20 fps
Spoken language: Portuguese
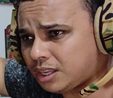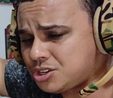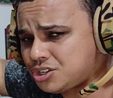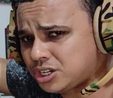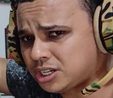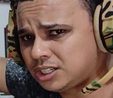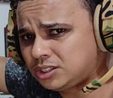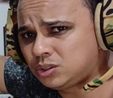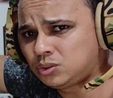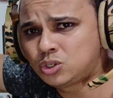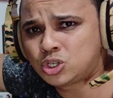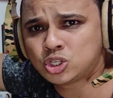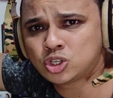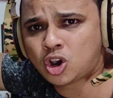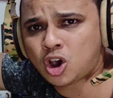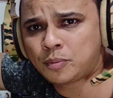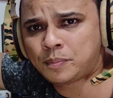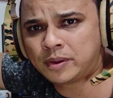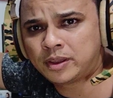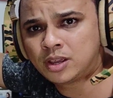Chegando no
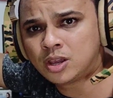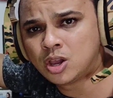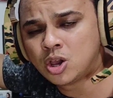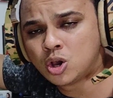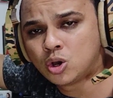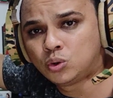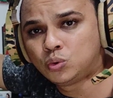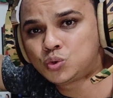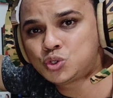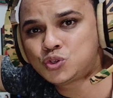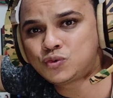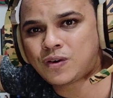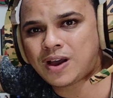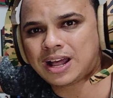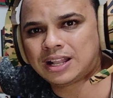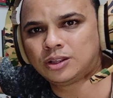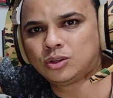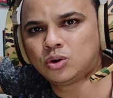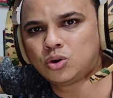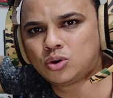shopping, os
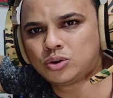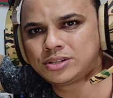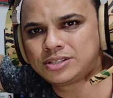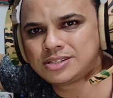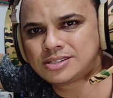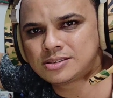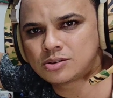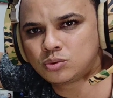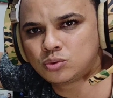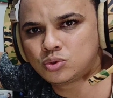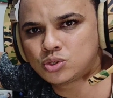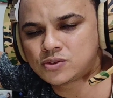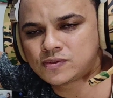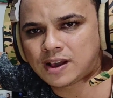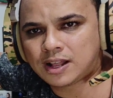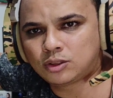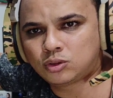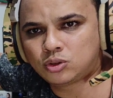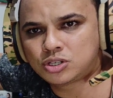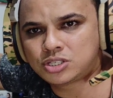valores, os
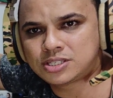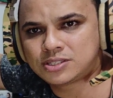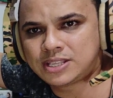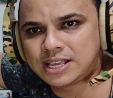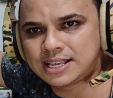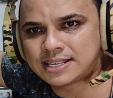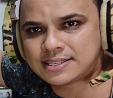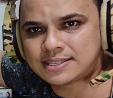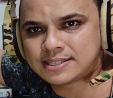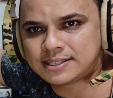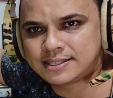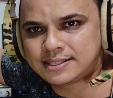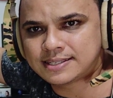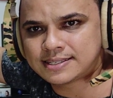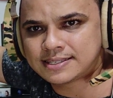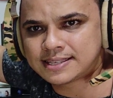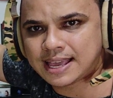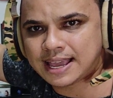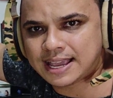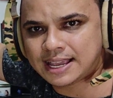valores desse
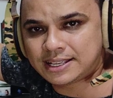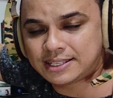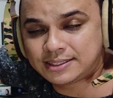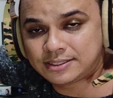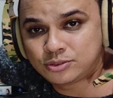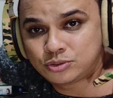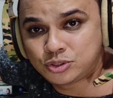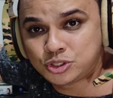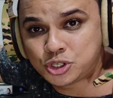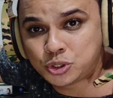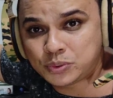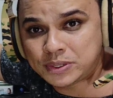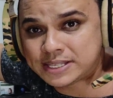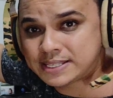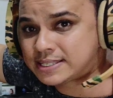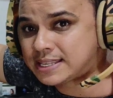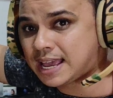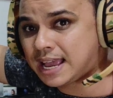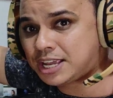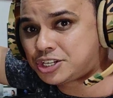de um
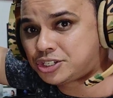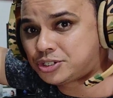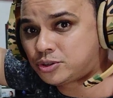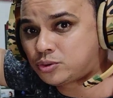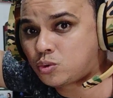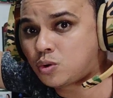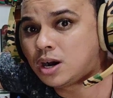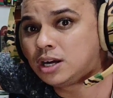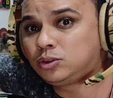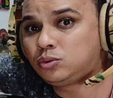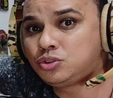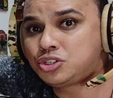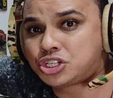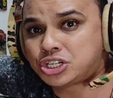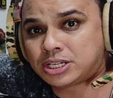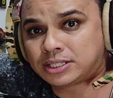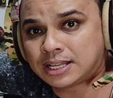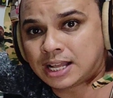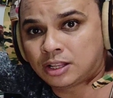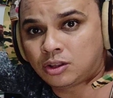i7 quando
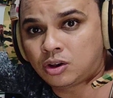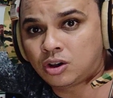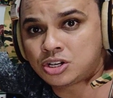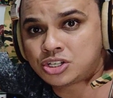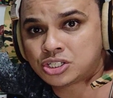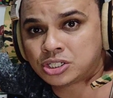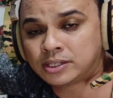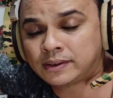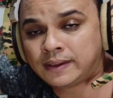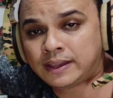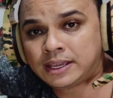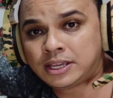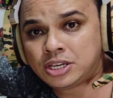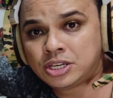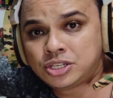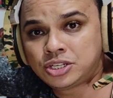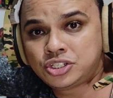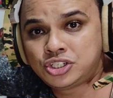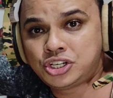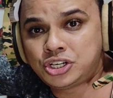tinha na loja
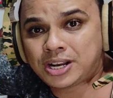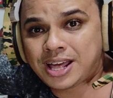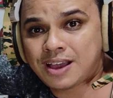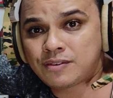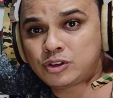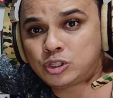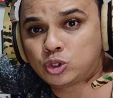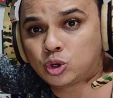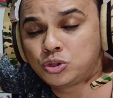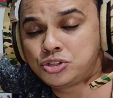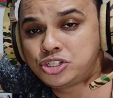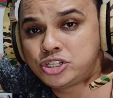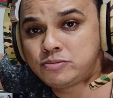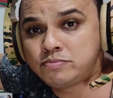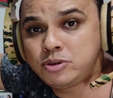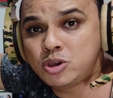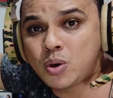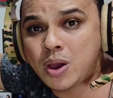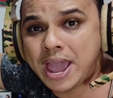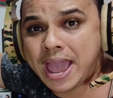girava em torno de
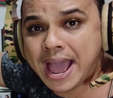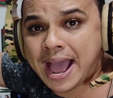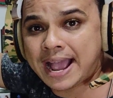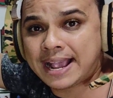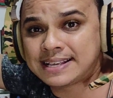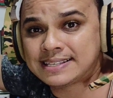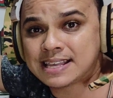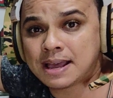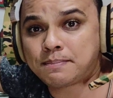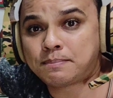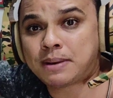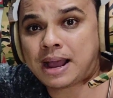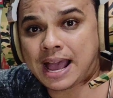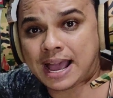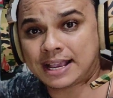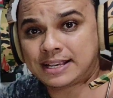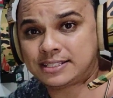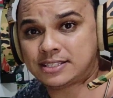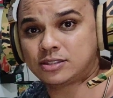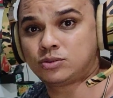mil reais a
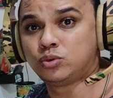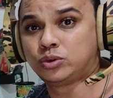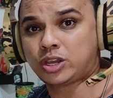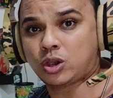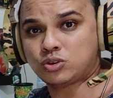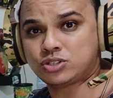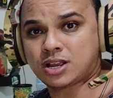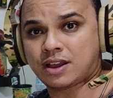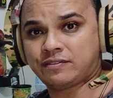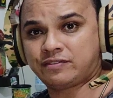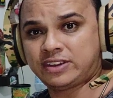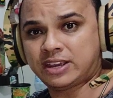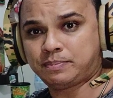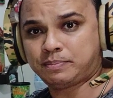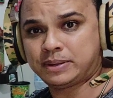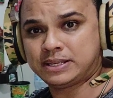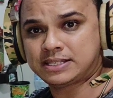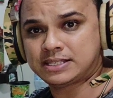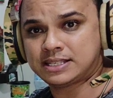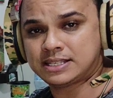mais do que eu já havia
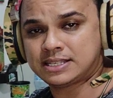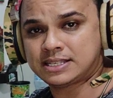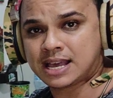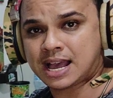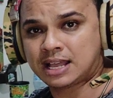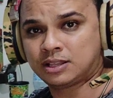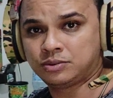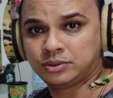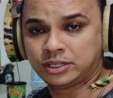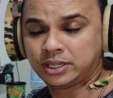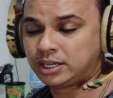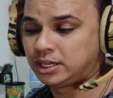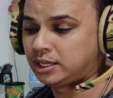pesquisado.